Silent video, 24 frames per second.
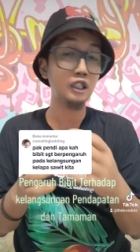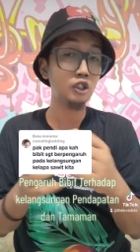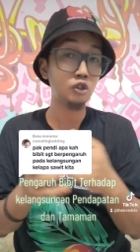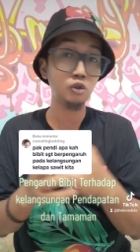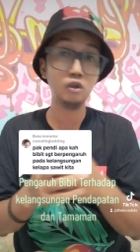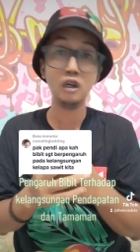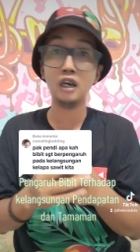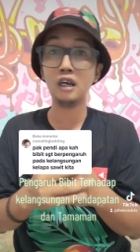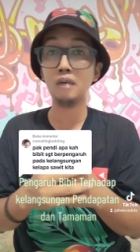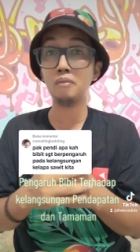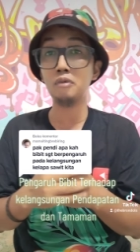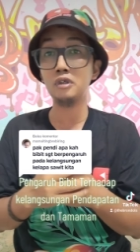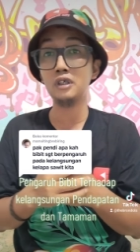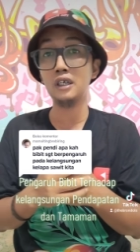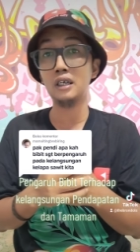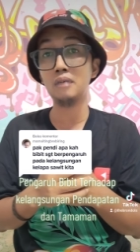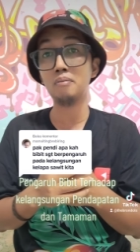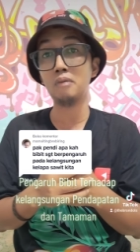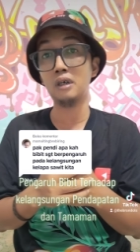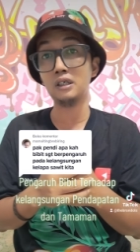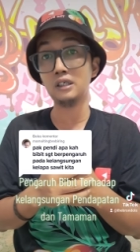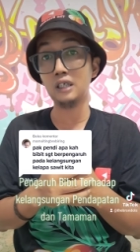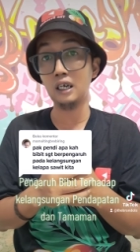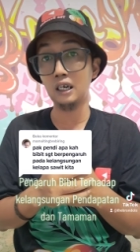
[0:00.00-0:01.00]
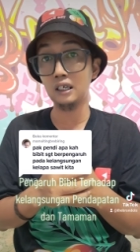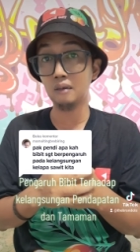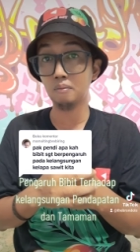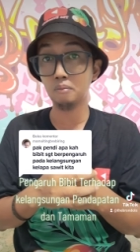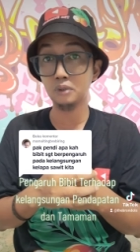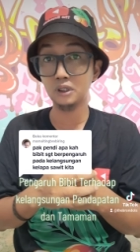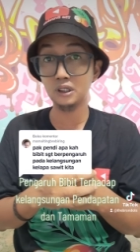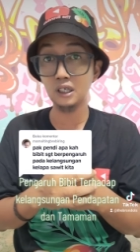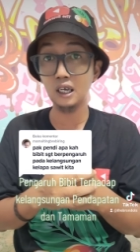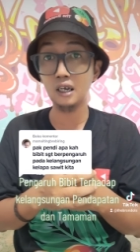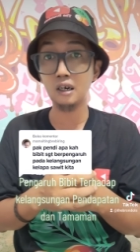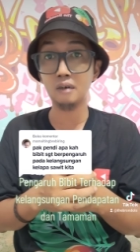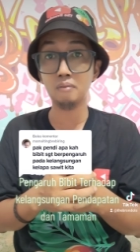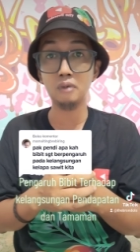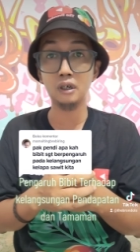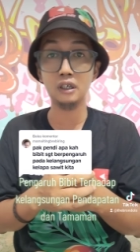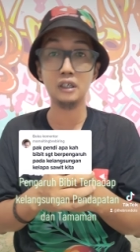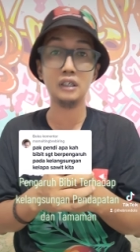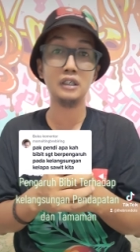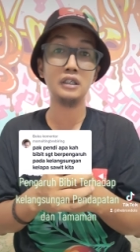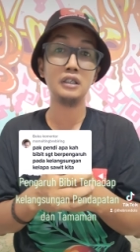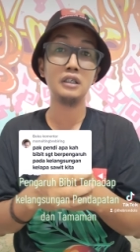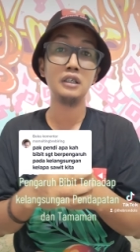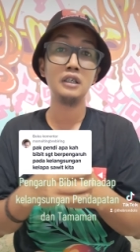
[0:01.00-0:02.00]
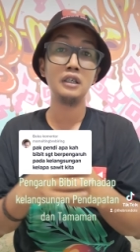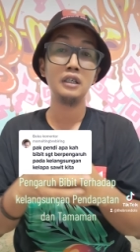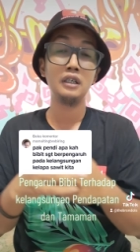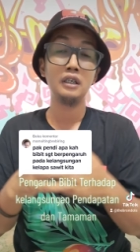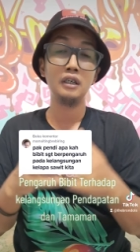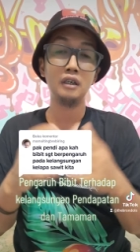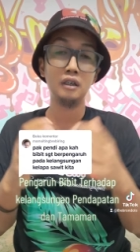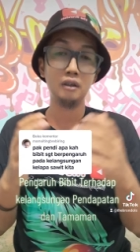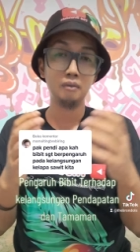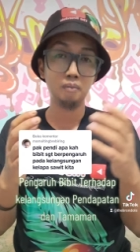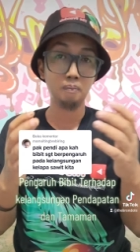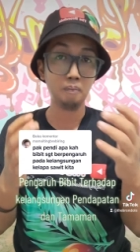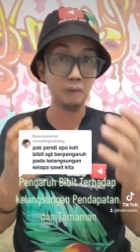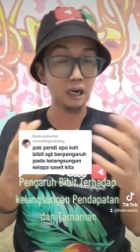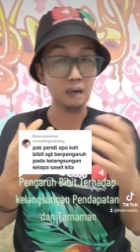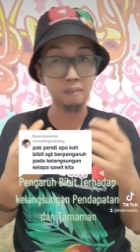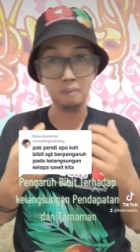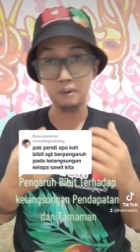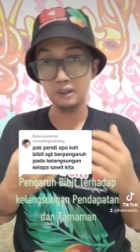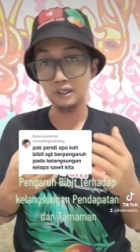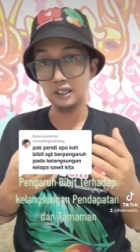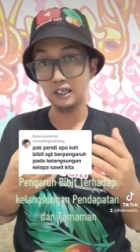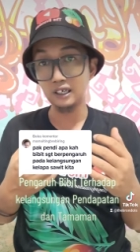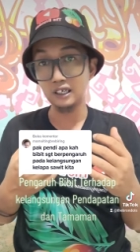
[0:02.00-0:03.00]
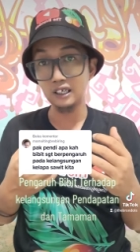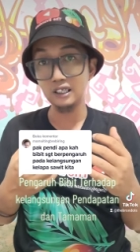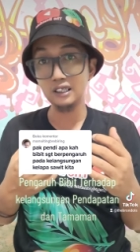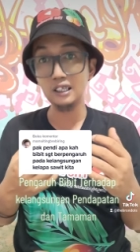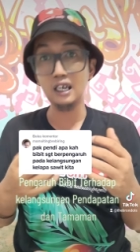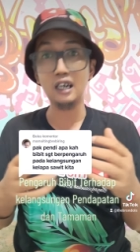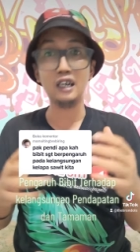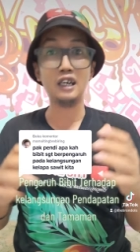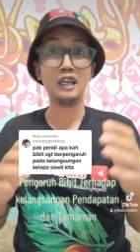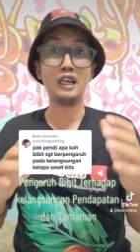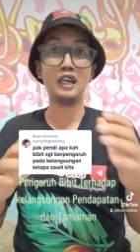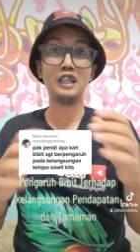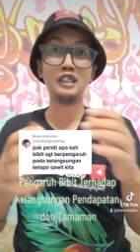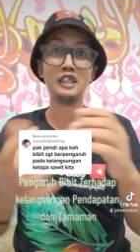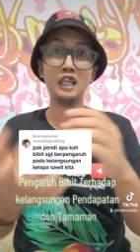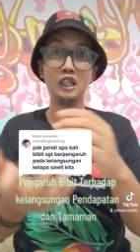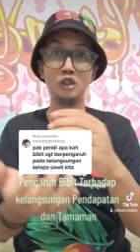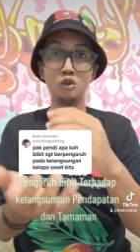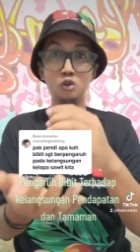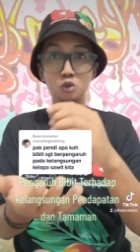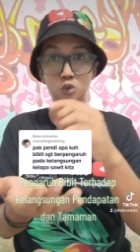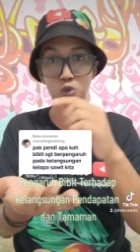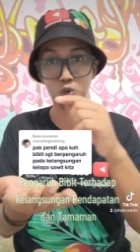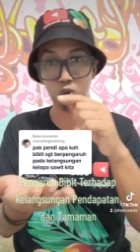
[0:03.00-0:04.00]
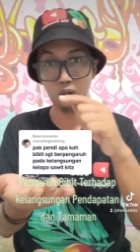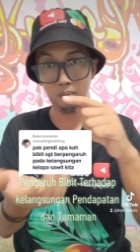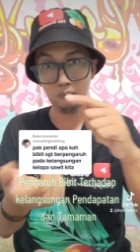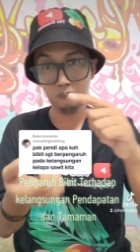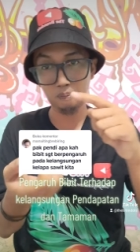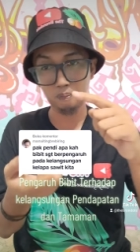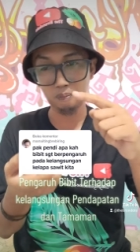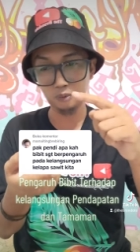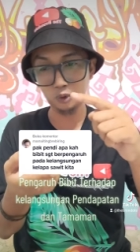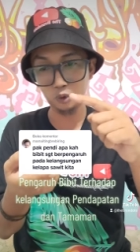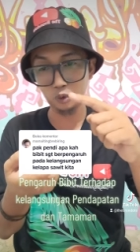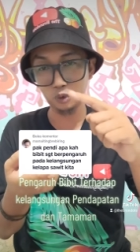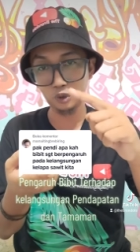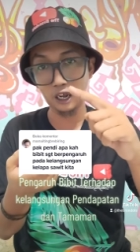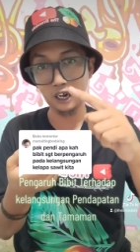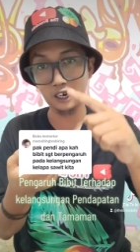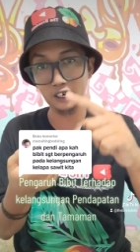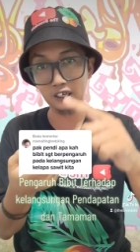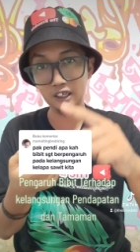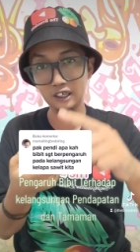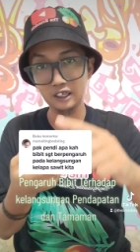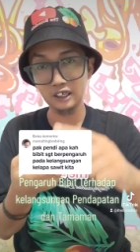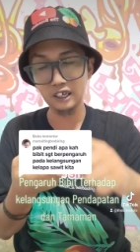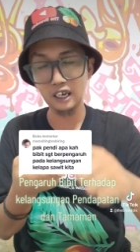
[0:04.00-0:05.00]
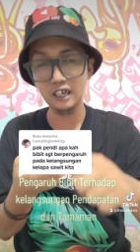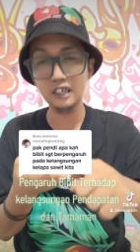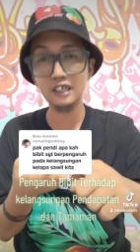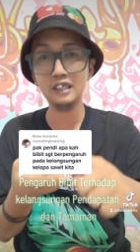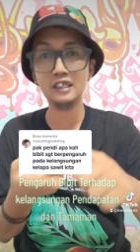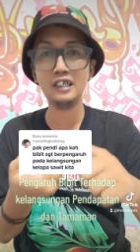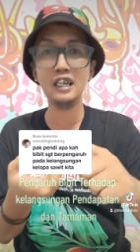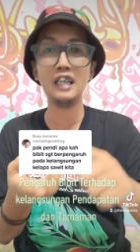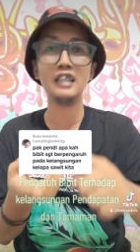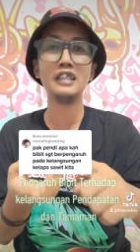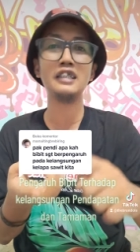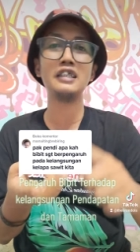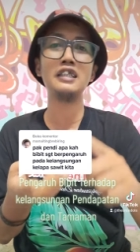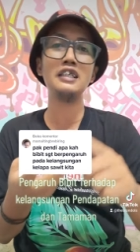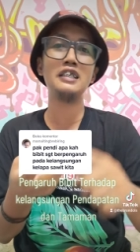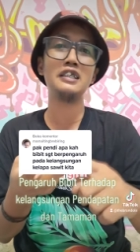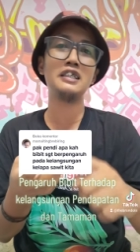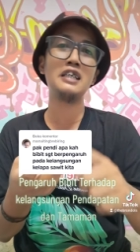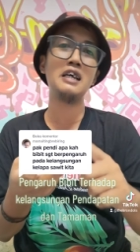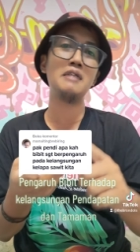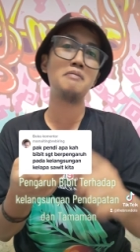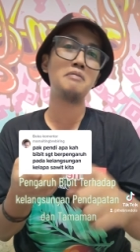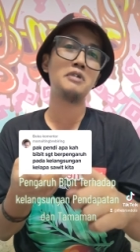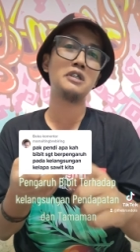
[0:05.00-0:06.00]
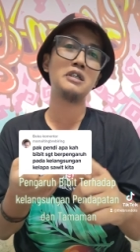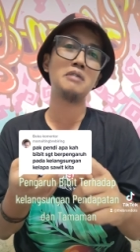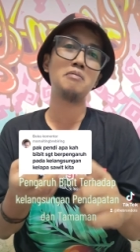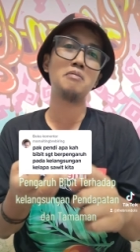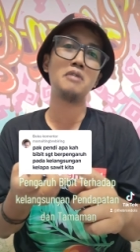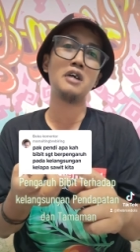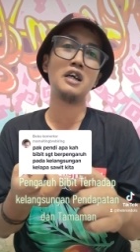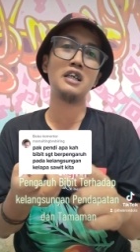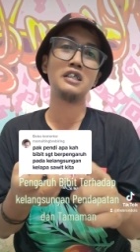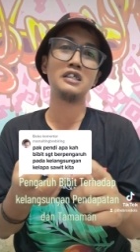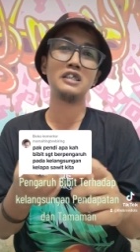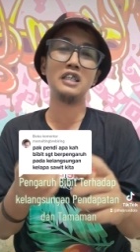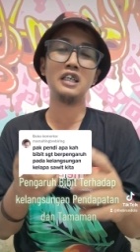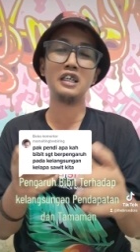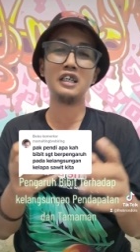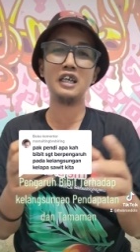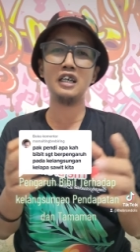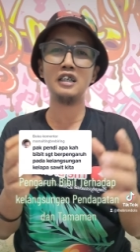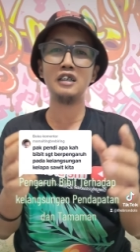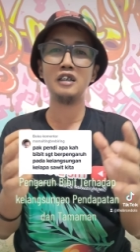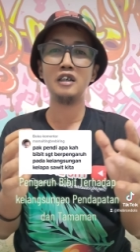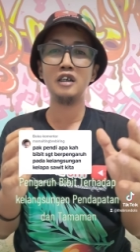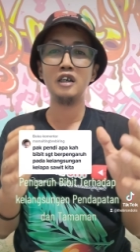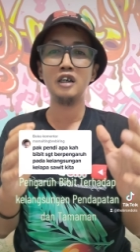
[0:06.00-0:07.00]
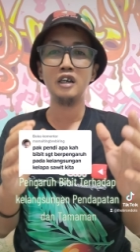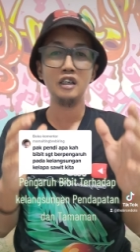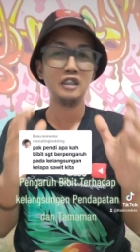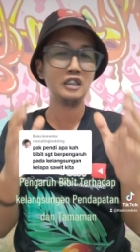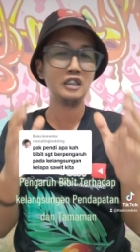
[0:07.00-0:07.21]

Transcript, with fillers: Ini juga akan menjadi masalah yang besar bagi pendapatan kita karena satu sudah sudah ringan dan tidak bisa menghasilkan